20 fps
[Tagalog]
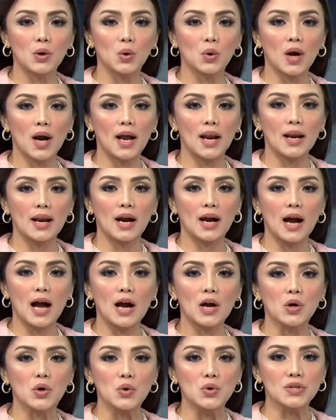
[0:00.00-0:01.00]
lokal ng
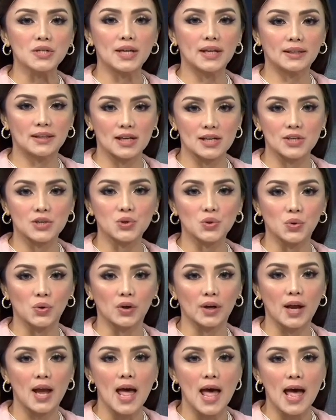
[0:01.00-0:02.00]
Agusan del Sur.